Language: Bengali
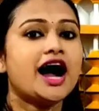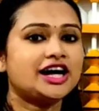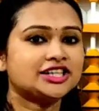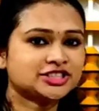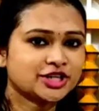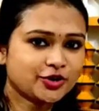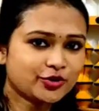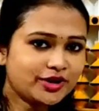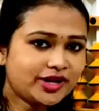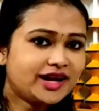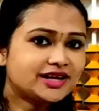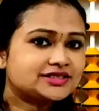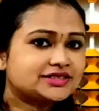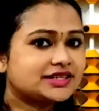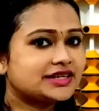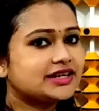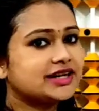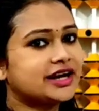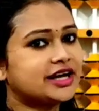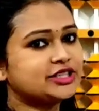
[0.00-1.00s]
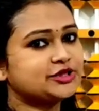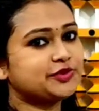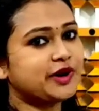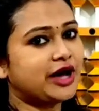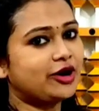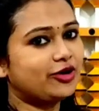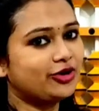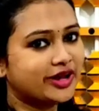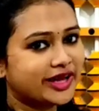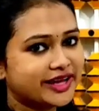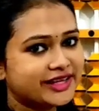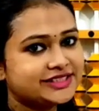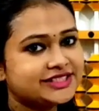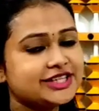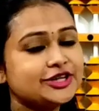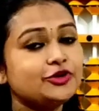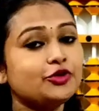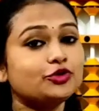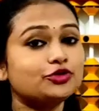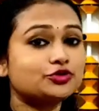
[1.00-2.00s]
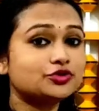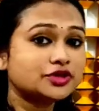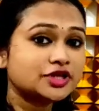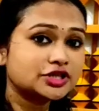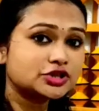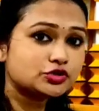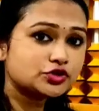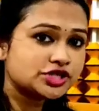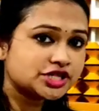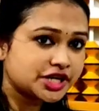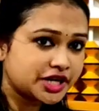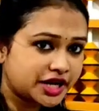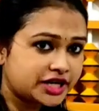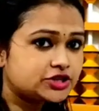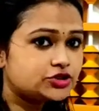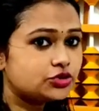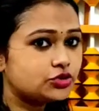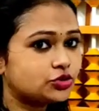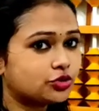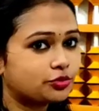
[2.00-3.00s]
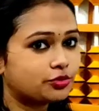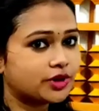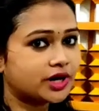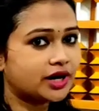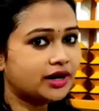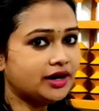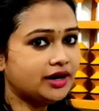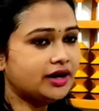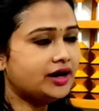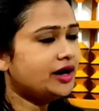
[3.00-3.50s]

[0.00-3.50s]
আশা করি আজকের ক্লাস ভালো লেগেছে নতুন কিছু শিখেছো তোমরা